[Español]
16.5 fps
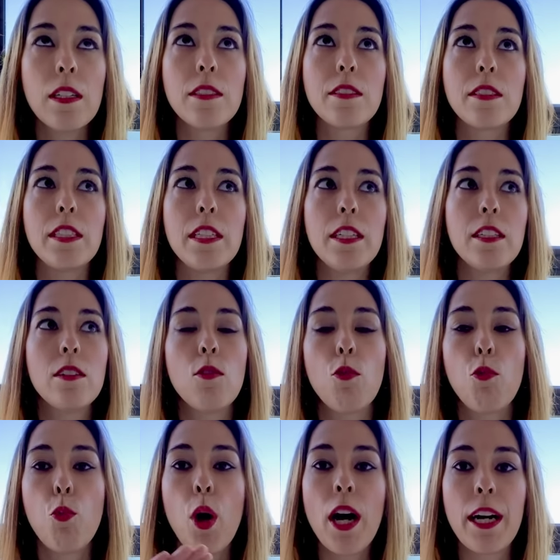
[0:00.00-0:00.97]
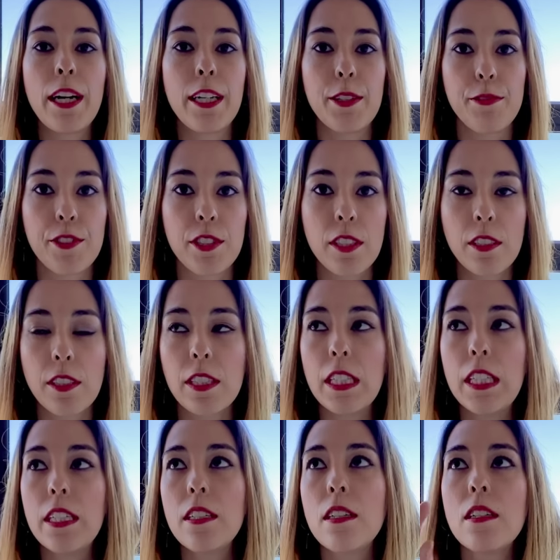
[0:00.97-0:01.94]
sin what ifs,
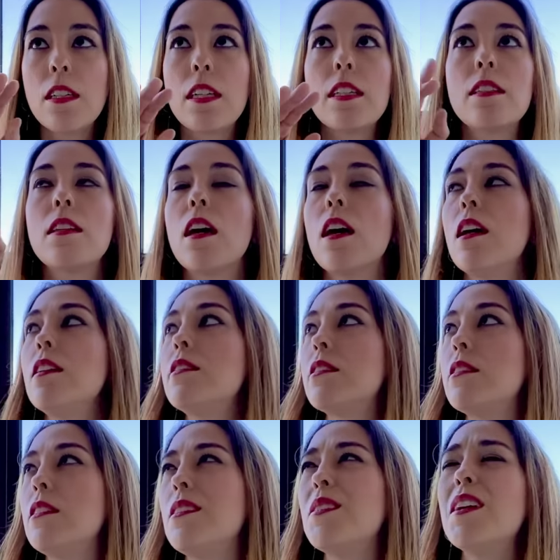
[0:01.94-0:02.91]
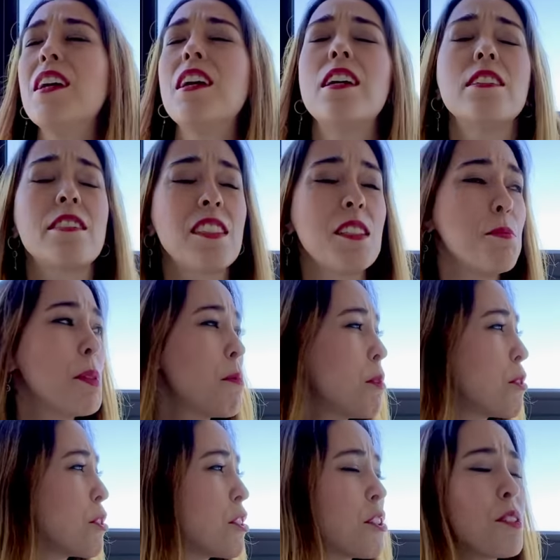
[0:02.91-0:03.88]
sin qué tal si es que me
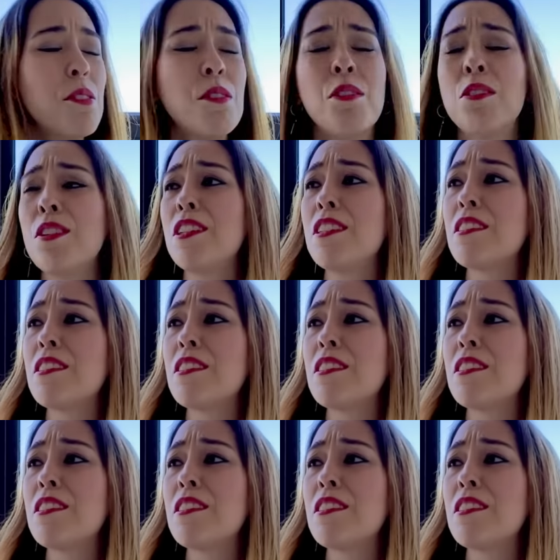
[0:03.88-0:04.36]
bloqueó,